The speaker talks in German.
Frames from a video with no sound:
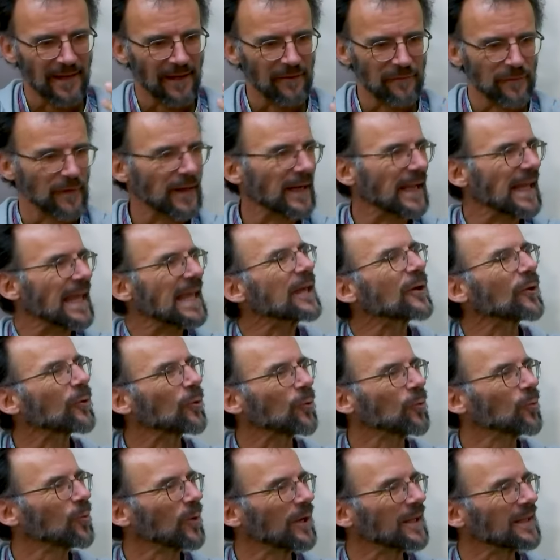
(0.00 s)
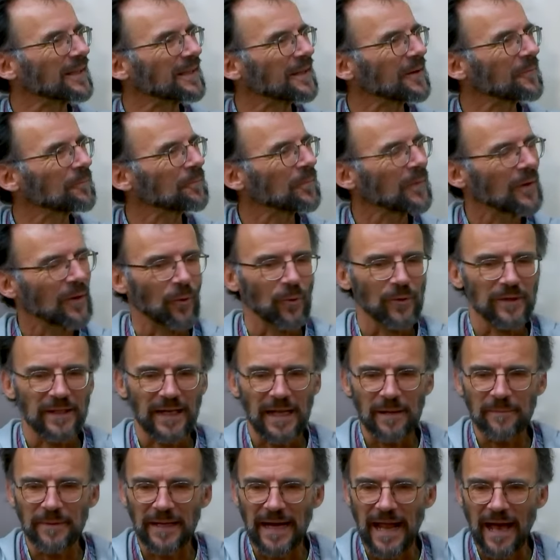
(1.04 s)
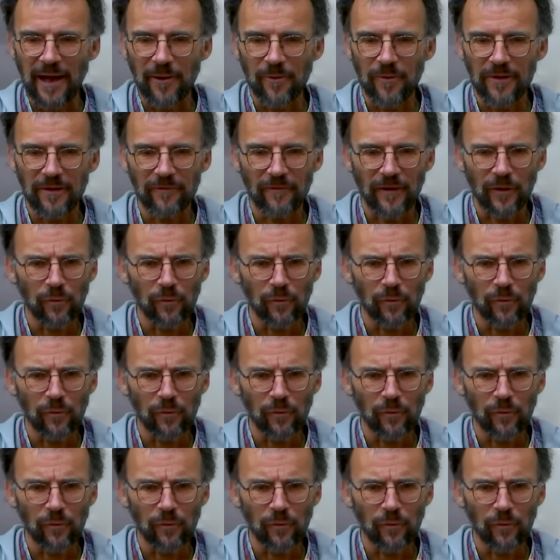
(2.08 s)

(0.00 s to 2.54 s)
Verirrungen? Oder eben auch,